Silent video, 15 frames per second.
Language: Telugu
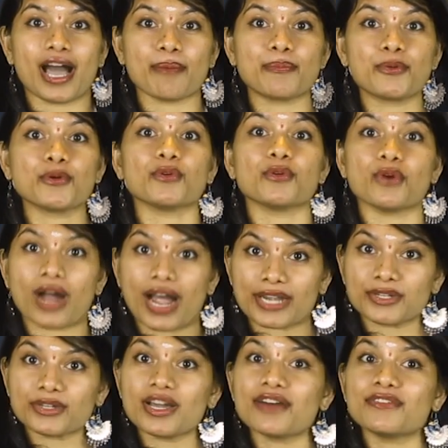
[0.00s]
అప్పుడు
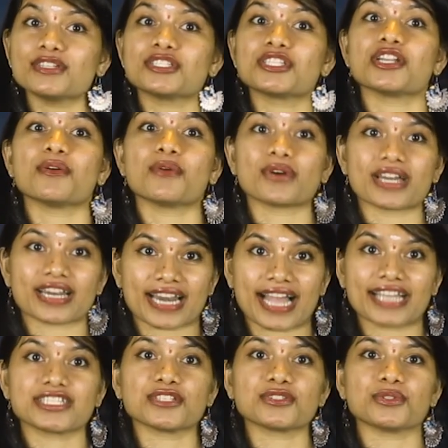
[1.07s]
అటుగా వచ్చిన ఒక
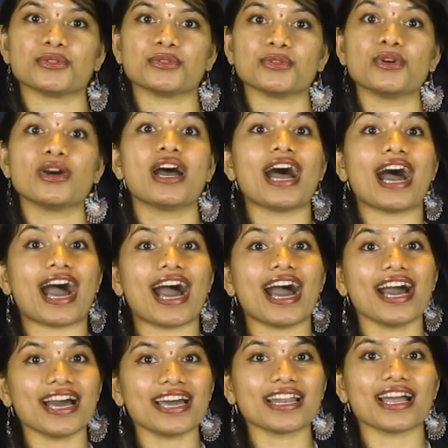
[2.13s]
రాక్షసుడు
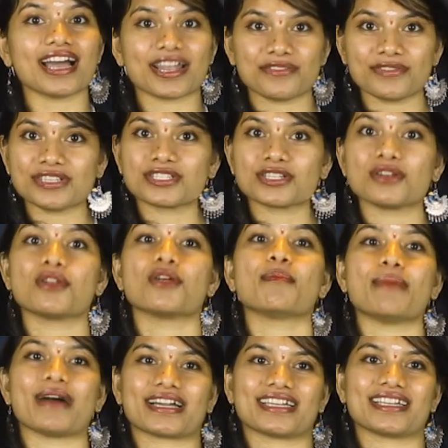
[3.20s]
ఆహార అన్వేషణలో
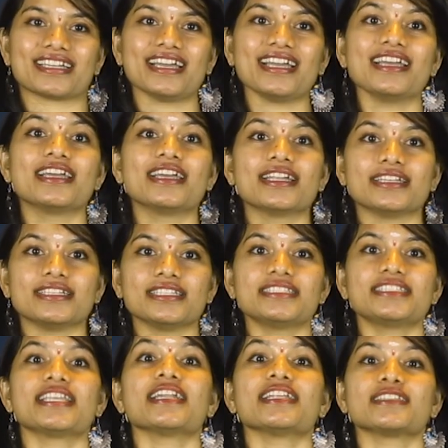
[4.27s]
భాగంగా
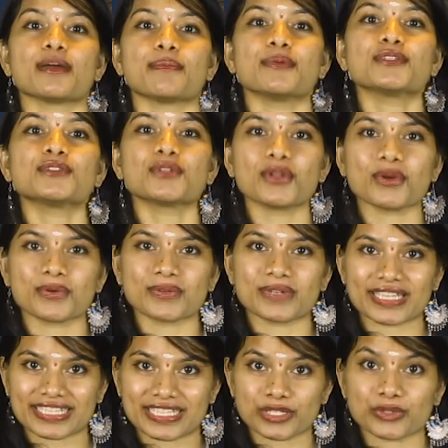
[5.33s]
నిశ్చల తపస్సులో
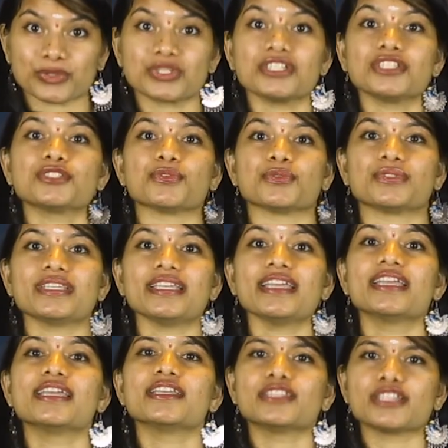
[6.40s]
ఉన్న ఈ ఋషిని చూసి
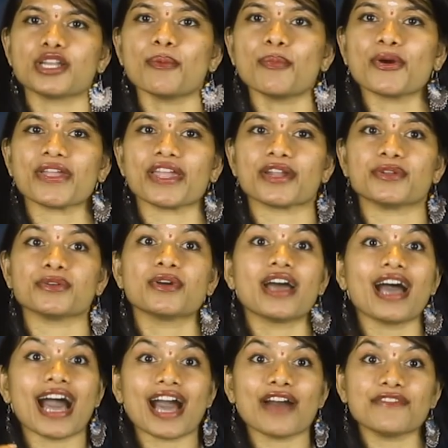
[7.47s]
తినబోయాడు
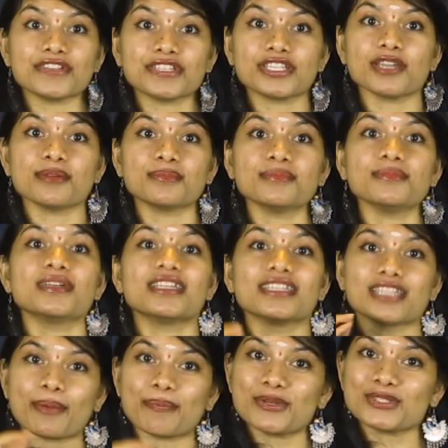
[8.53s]
ఆ విషయం
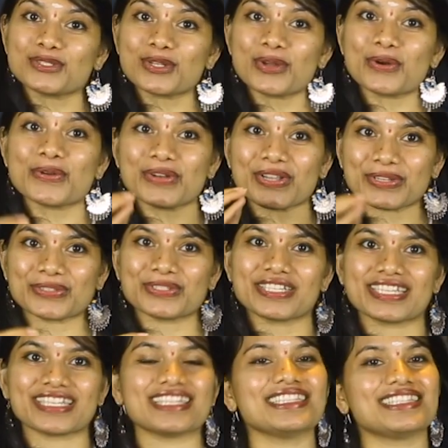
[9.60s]
తపస్సులో ఉన్న
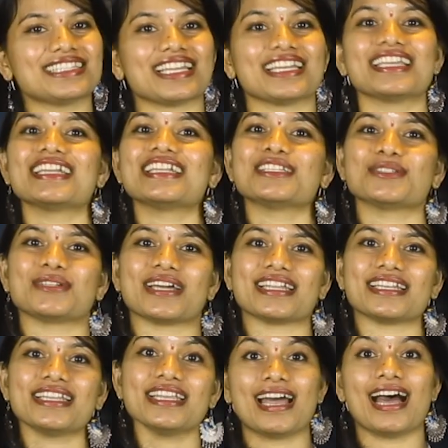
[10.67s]
ఋషికి తెలియలేదు
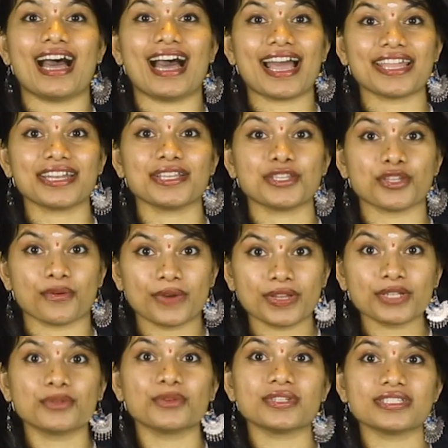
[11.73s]
కానీ ఆయన
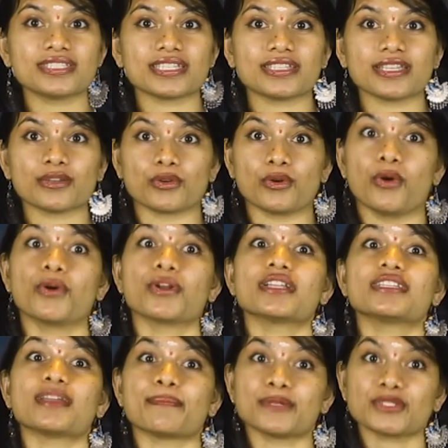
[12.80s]
ఎవరి గురించి అయితే ఘోర
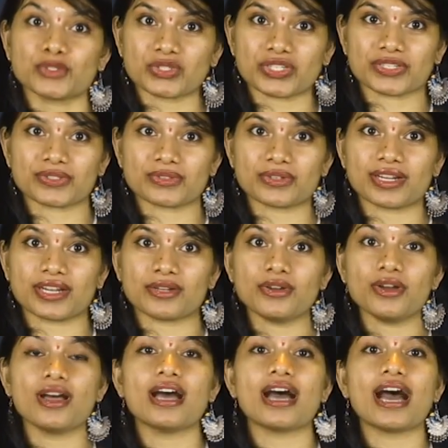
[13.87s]
తపస్సు చేస్తున్నాడో